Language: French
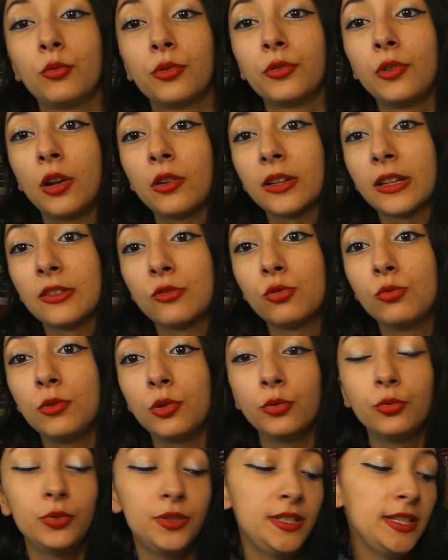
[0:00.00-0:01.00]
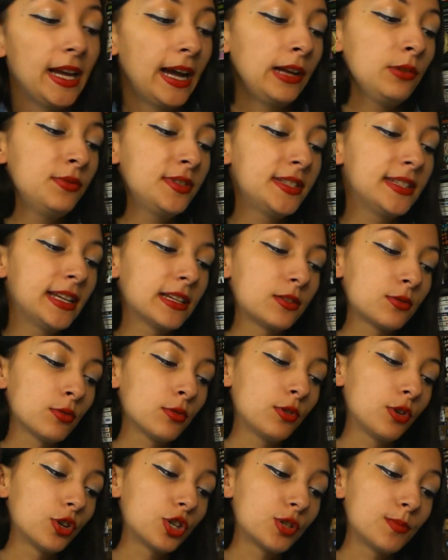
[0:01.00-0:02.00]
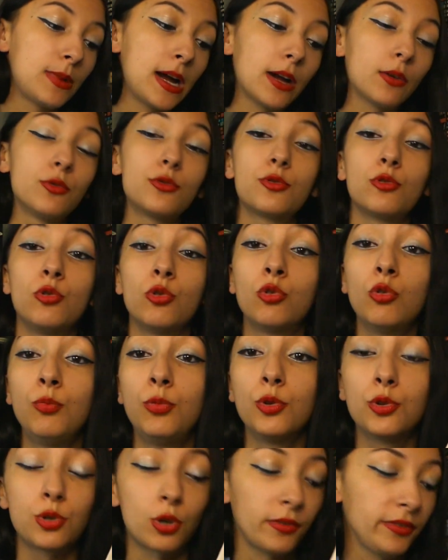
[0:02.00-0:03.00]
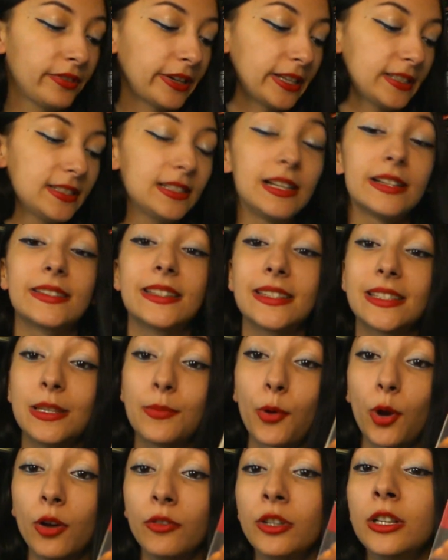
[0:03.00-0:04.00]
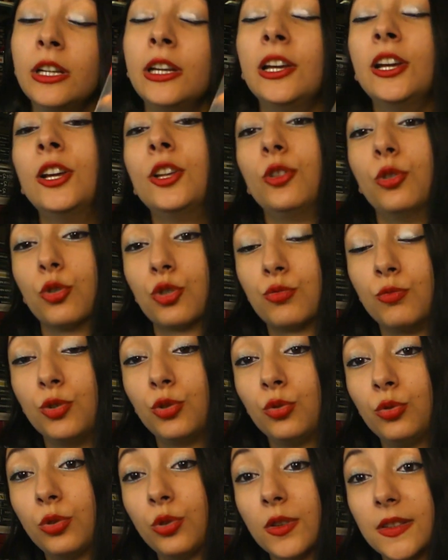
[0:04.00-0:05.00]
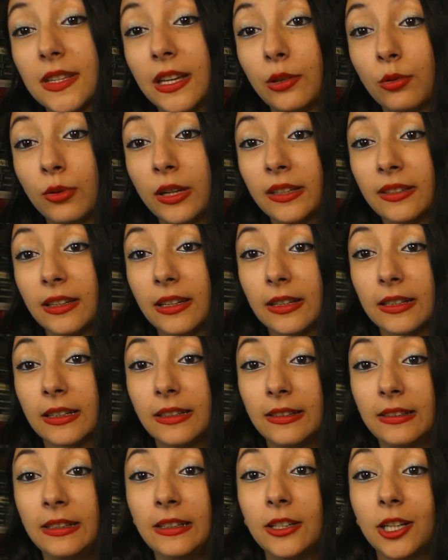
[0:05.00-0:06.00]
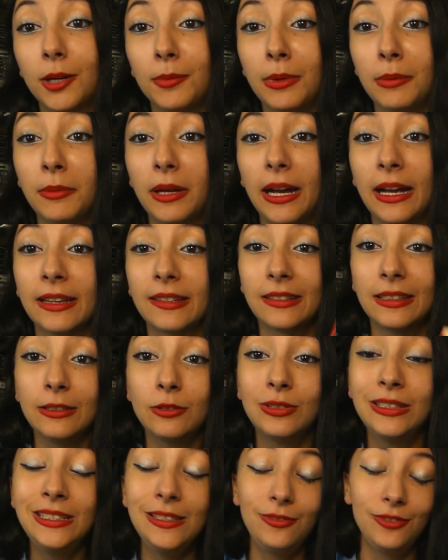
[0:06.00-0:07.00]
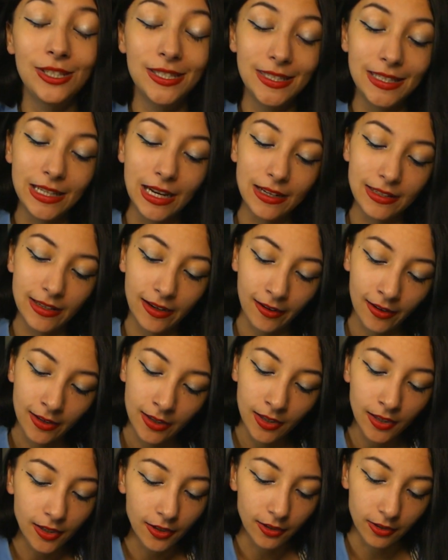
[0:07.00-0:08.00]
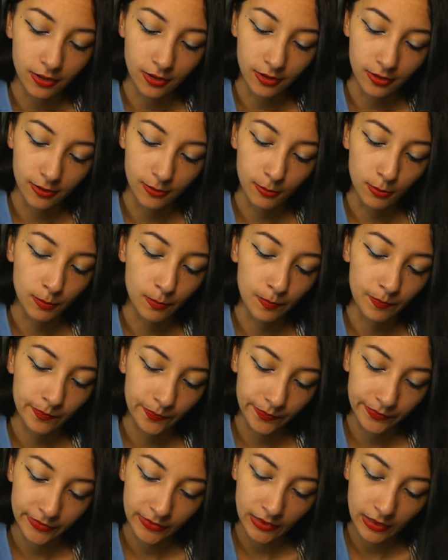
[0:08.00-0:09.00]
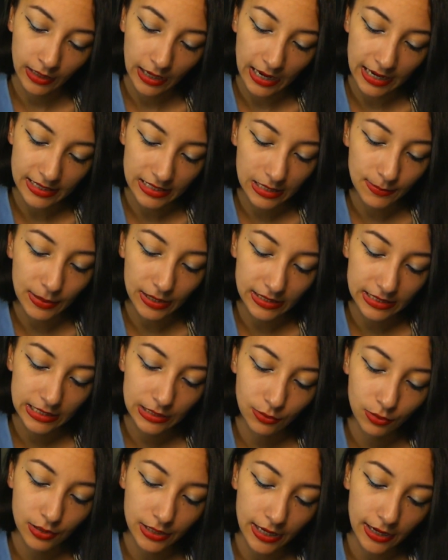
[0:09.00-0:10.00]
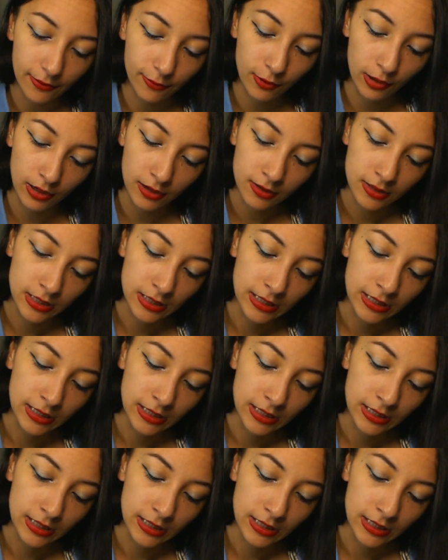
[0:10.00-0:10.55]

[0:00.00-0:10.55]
le résumé, on nous dit hallucination, cauchemar, le, couple survivra-t-il à ces épreuves Donc je me doute que ça doit être un récit quand même assez difficile à lire, euh, assez particulière, voilà